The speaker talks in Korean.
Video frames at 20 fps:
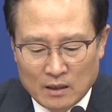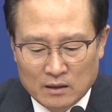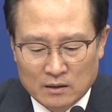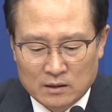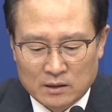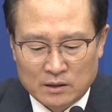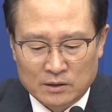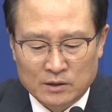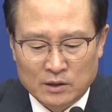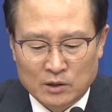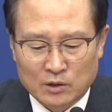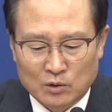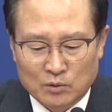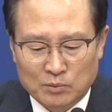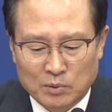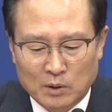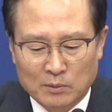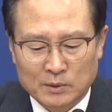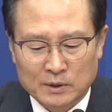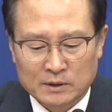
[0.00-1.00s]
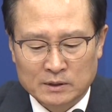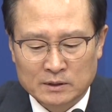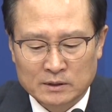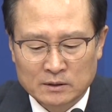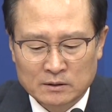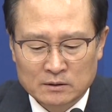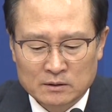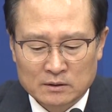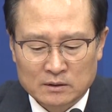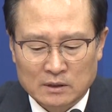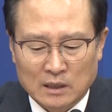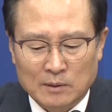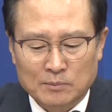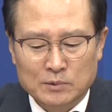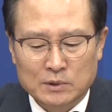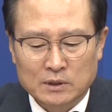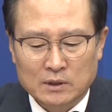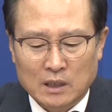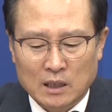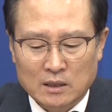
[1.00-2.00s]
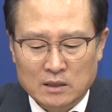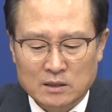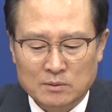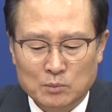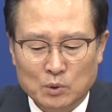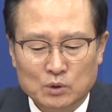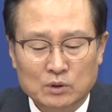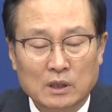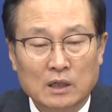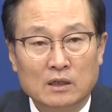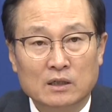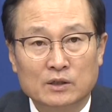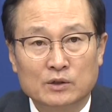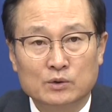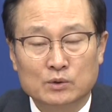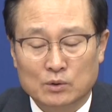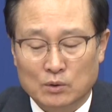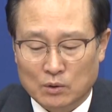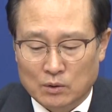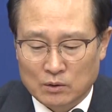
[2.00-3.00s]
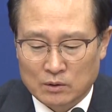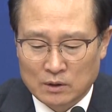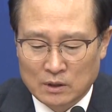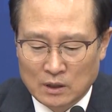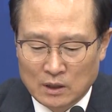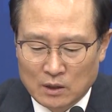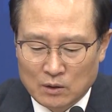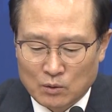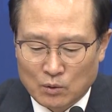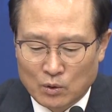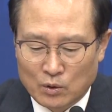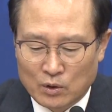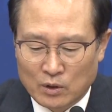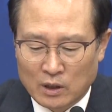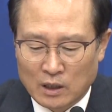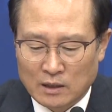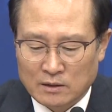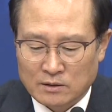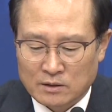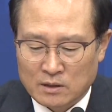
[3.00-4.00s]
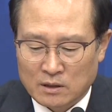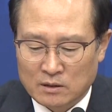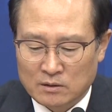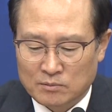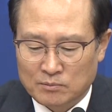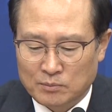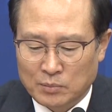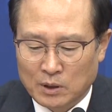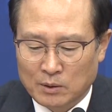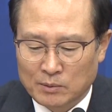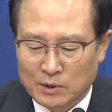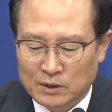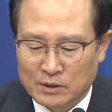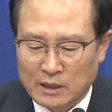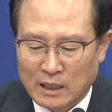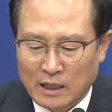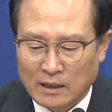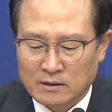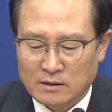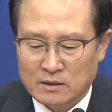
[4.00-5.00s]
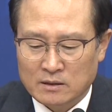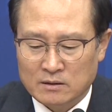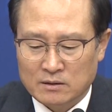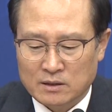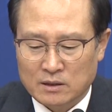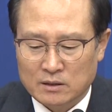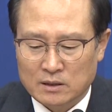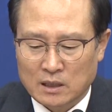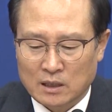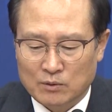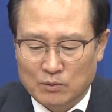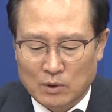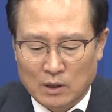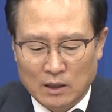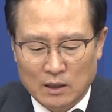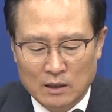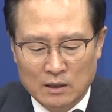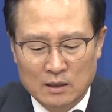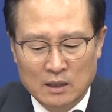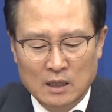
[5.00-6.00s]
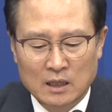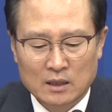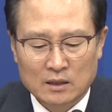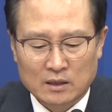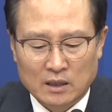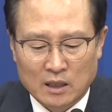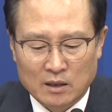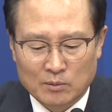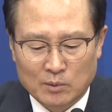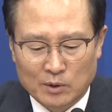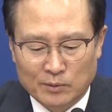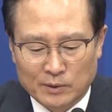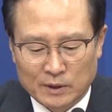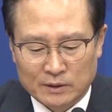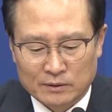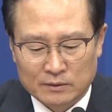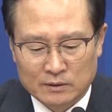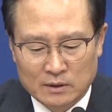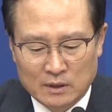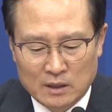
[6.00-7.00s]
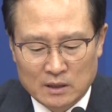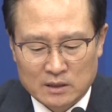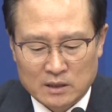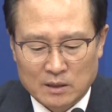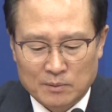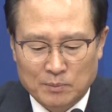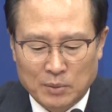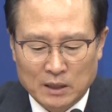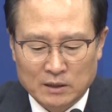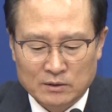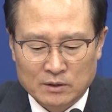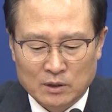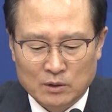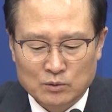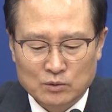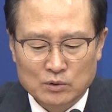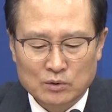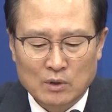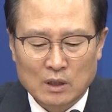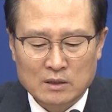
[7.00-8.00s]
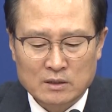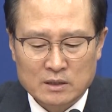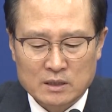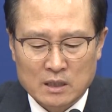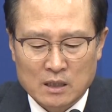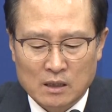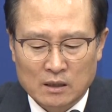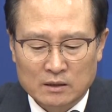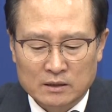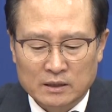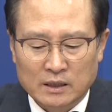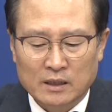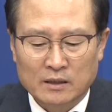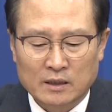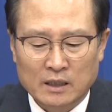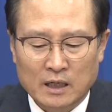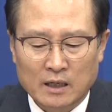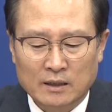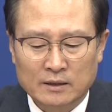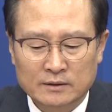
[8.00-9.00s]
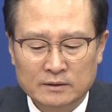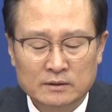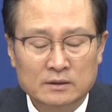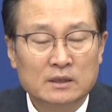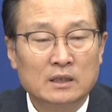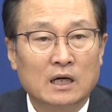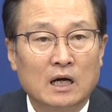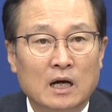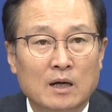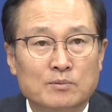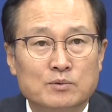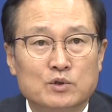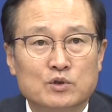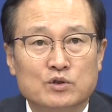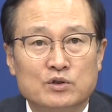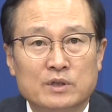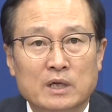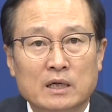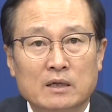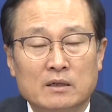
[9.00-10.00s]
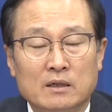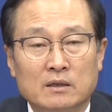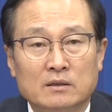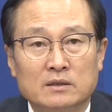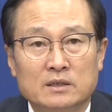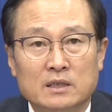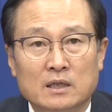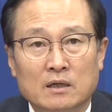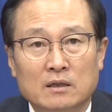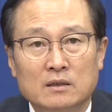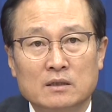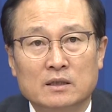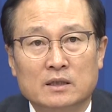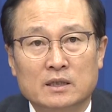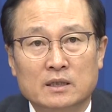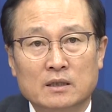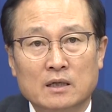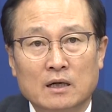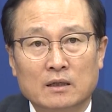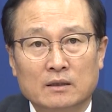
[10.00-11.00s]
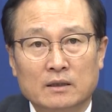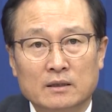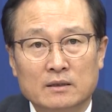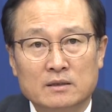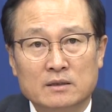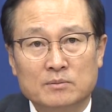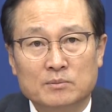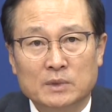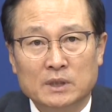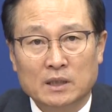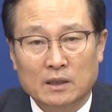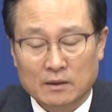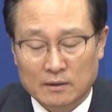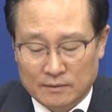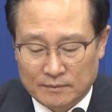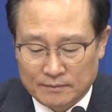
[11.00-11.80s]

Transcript: 그런데도 법원은 납득하지 못할 이유로 도영한 전 법원 행정처장과 대법원 재판연구관실 등에 대한 압수수색 영장을 기각했습니다.